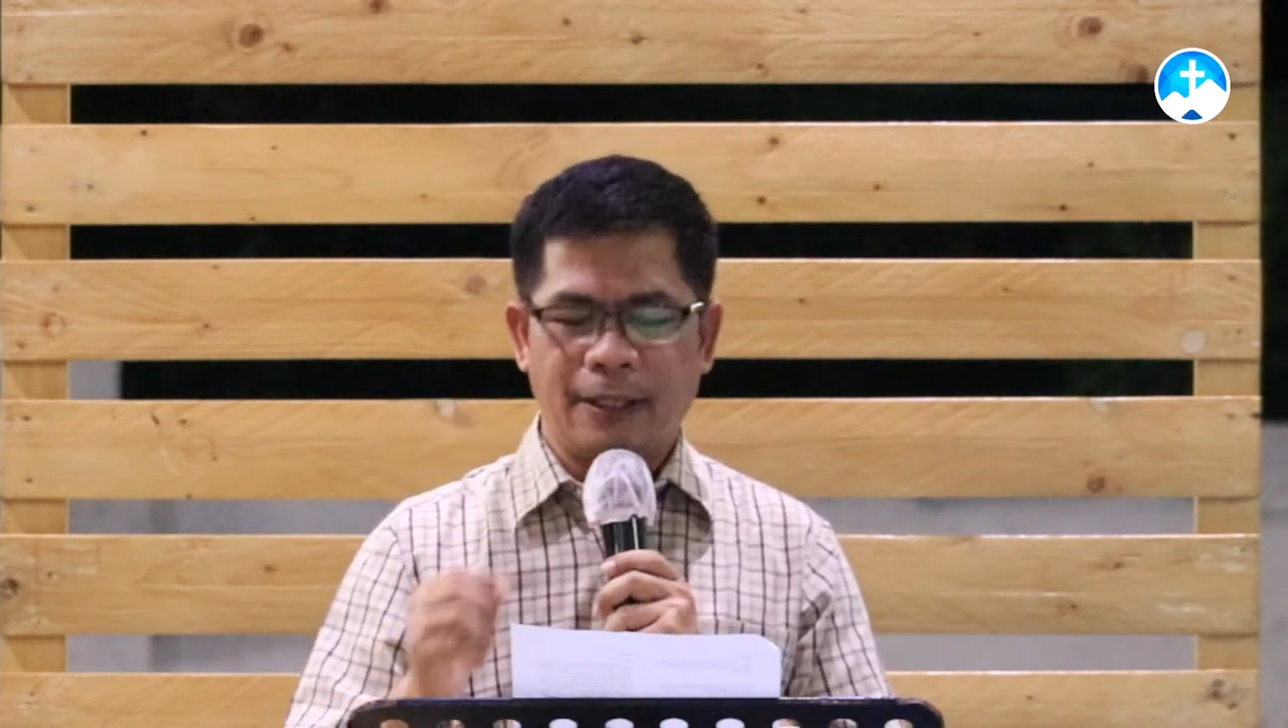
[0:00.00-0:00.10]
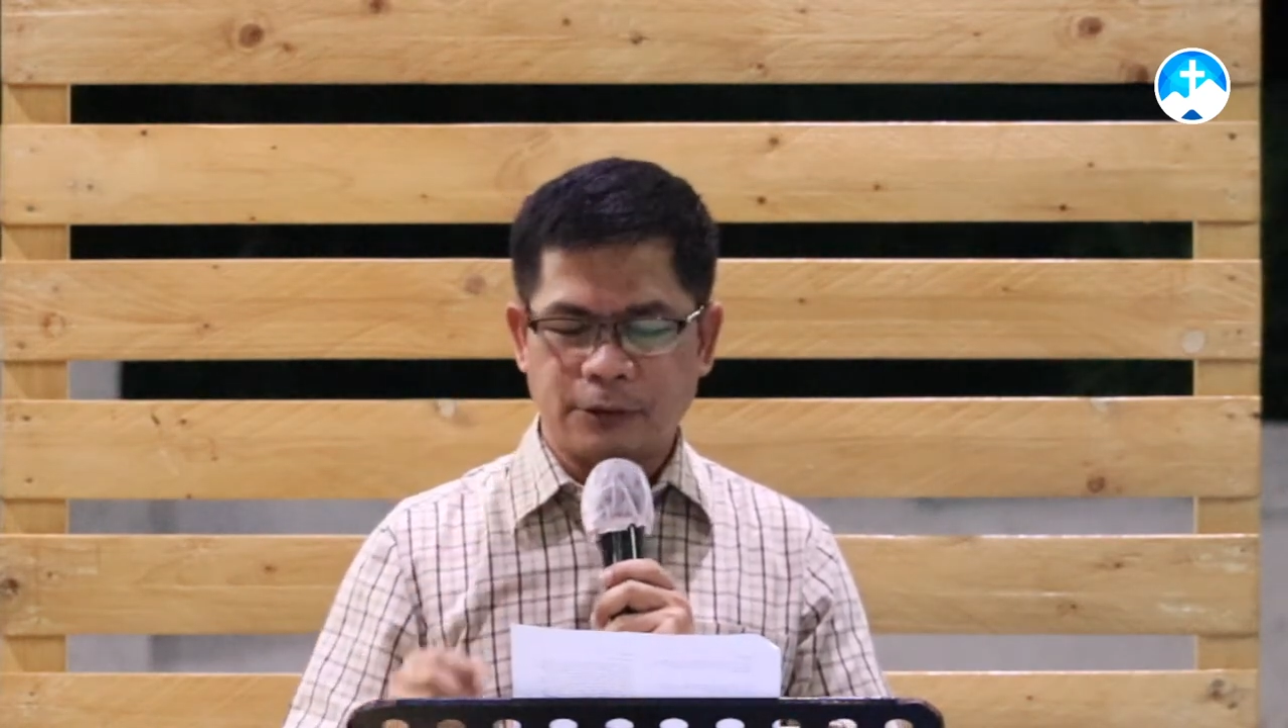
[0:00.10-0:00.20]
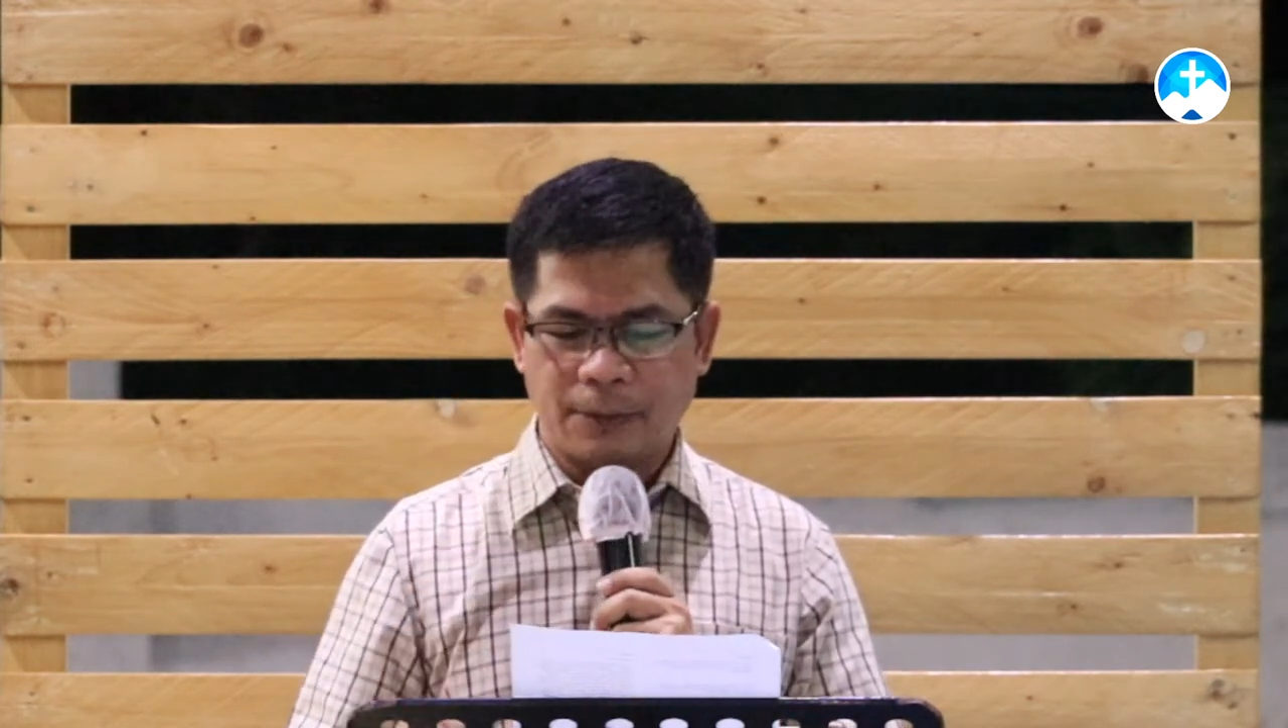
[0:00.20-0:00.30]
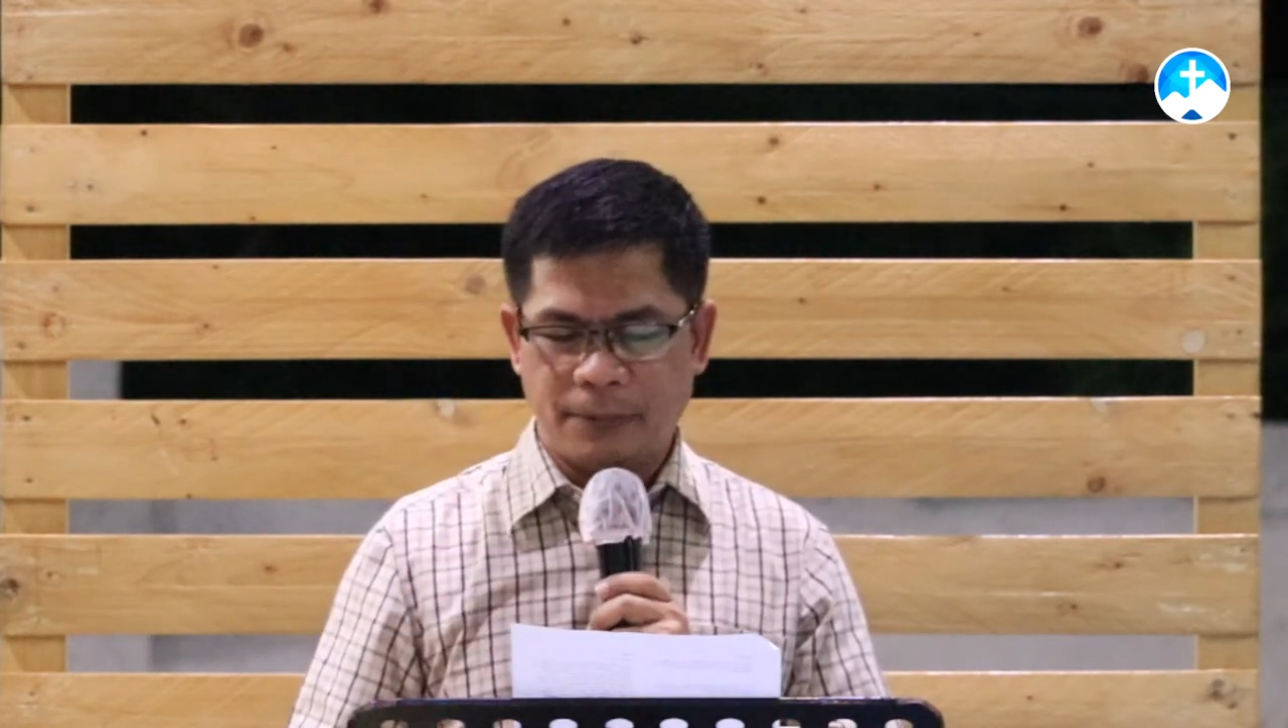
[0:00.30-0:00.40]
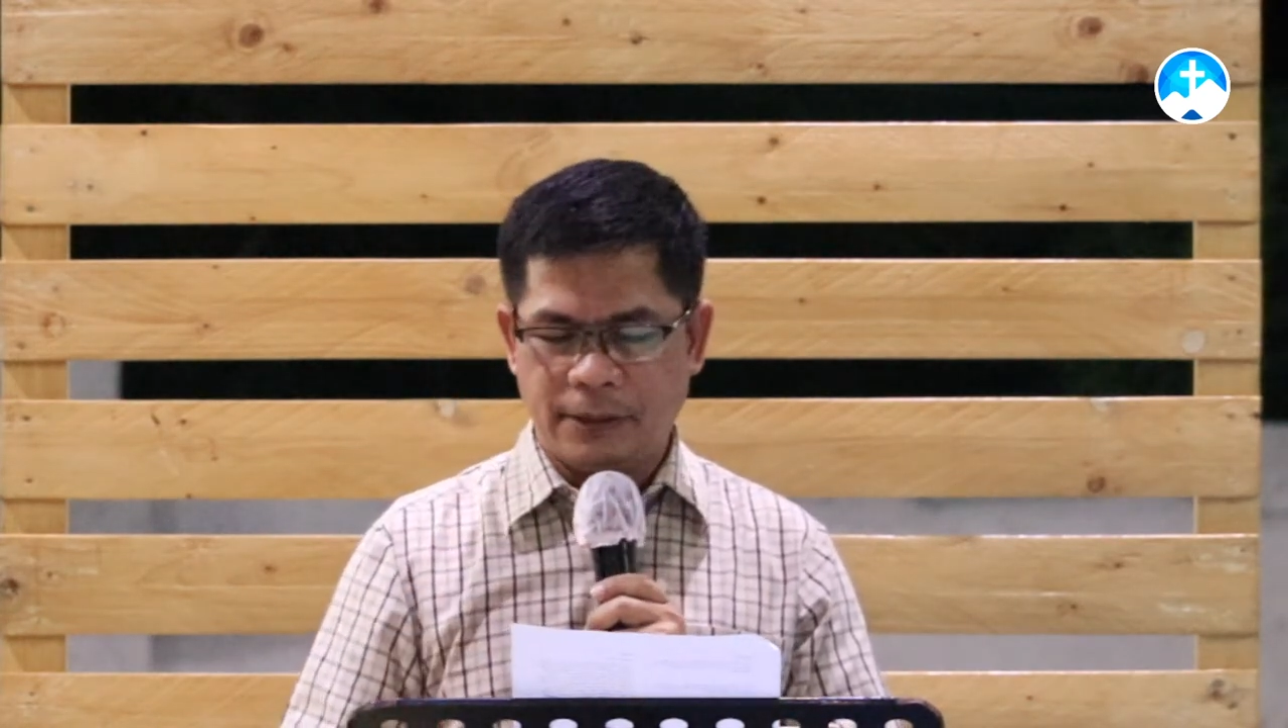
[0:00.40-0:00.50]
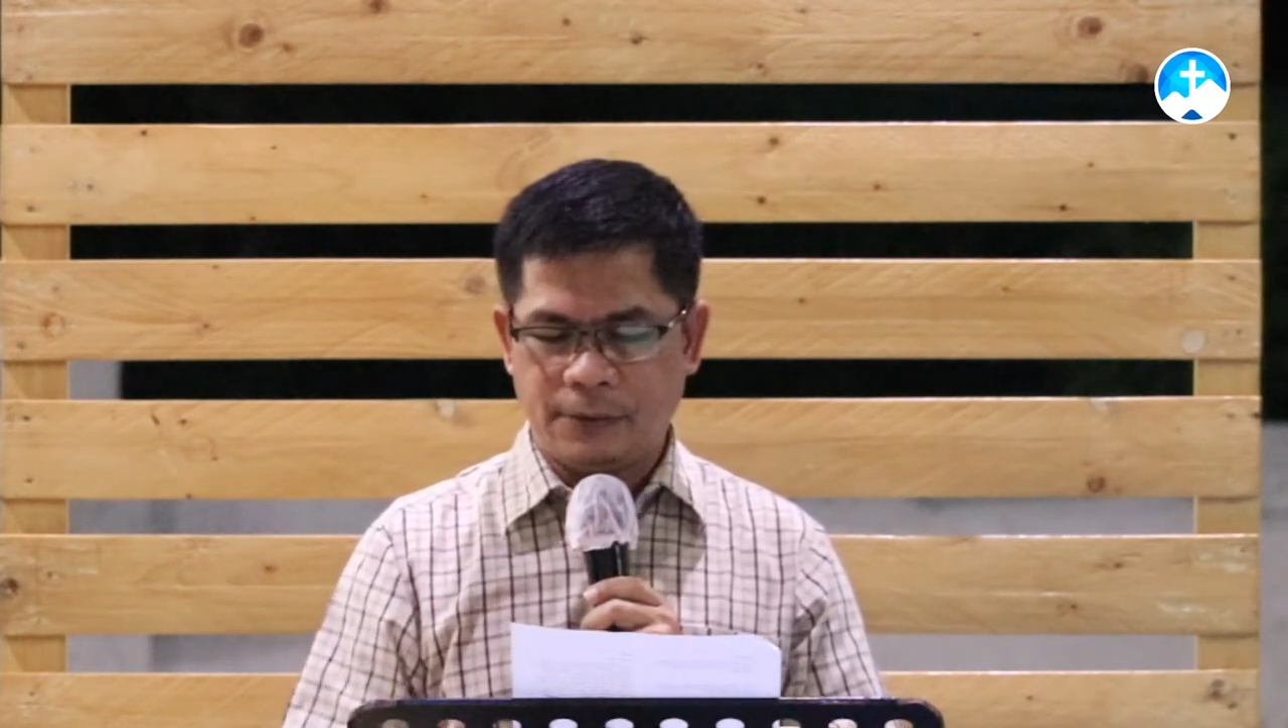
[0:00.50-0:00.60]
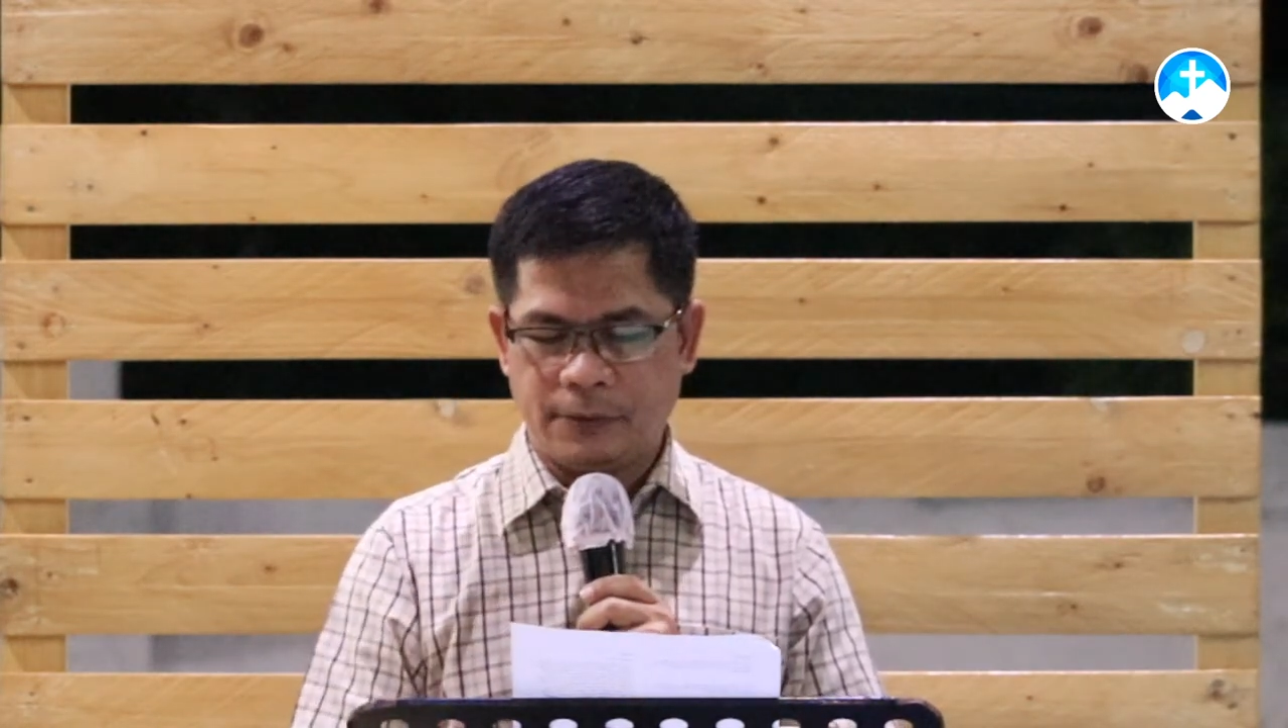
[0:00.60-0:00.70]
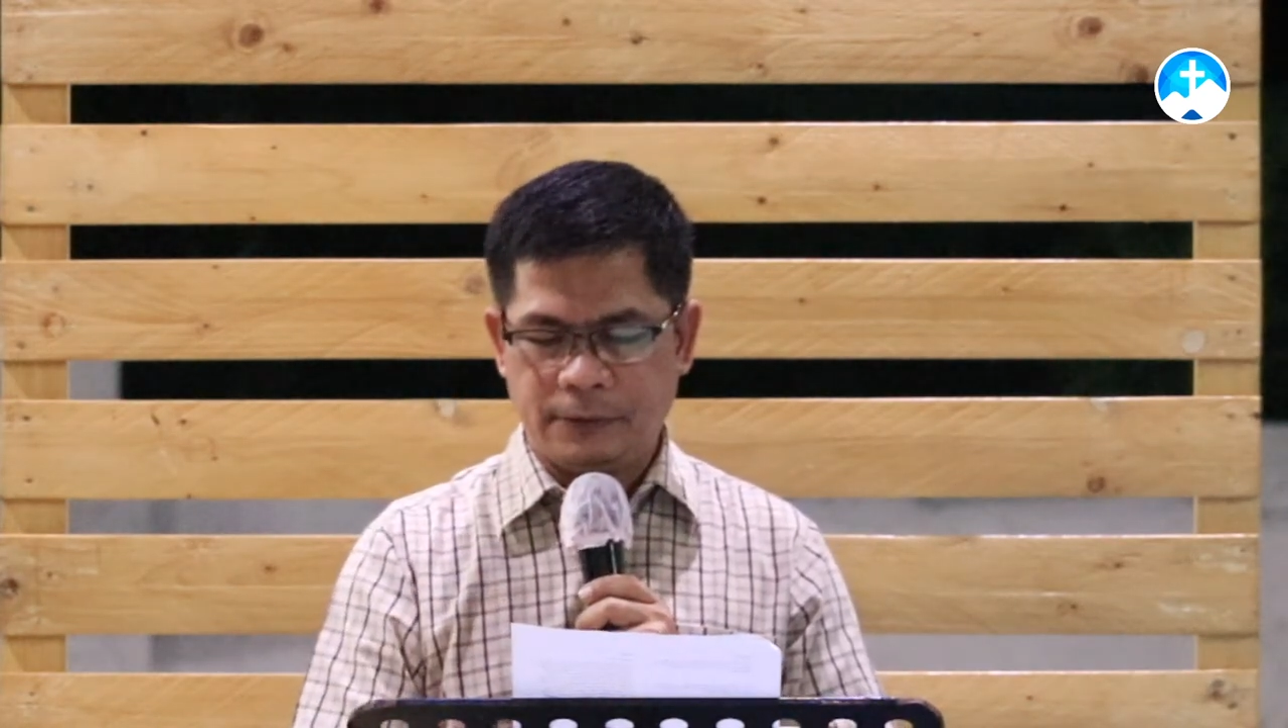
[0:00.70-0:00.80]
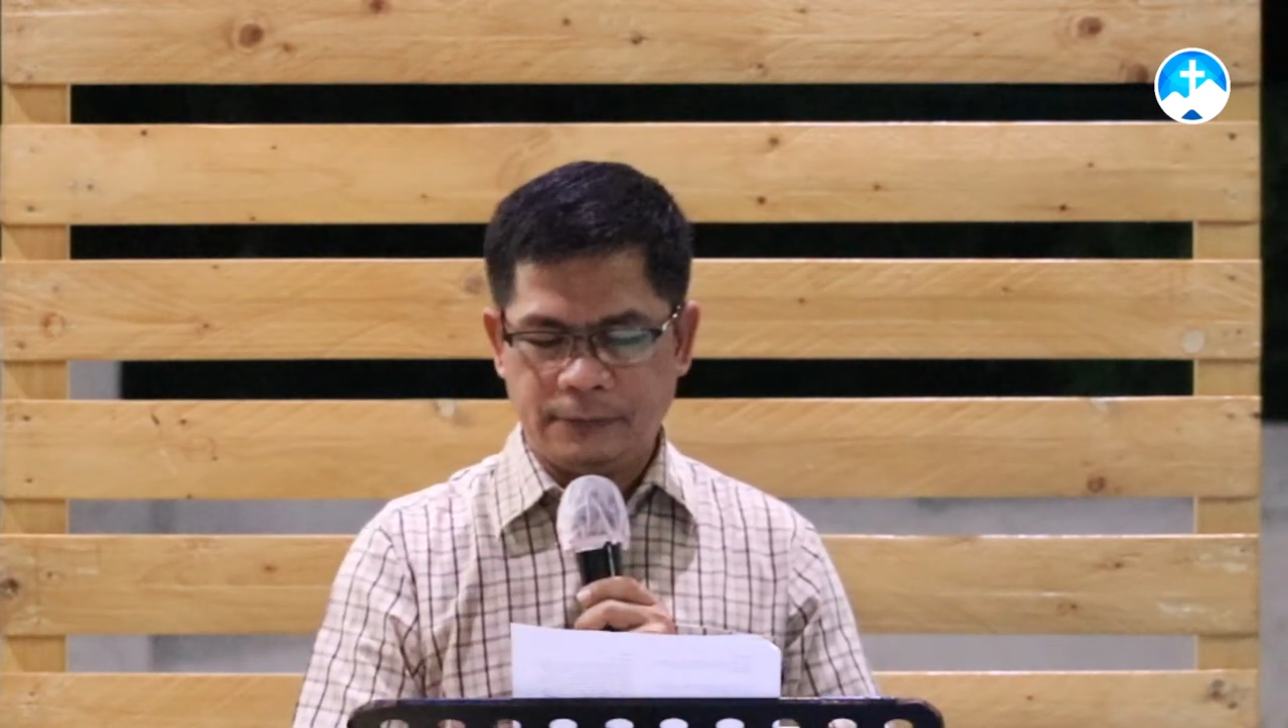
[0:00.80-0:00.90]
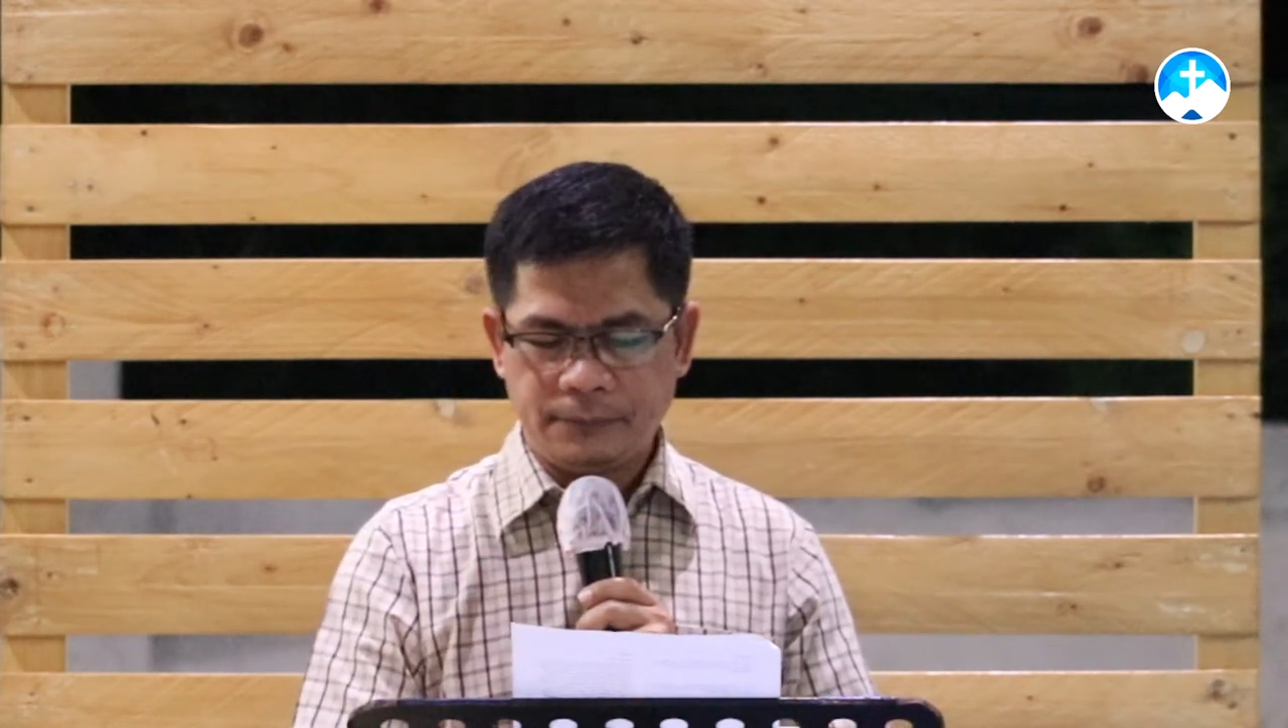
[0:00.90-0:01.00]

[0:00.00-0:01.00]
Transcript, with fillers: sa Panginoon,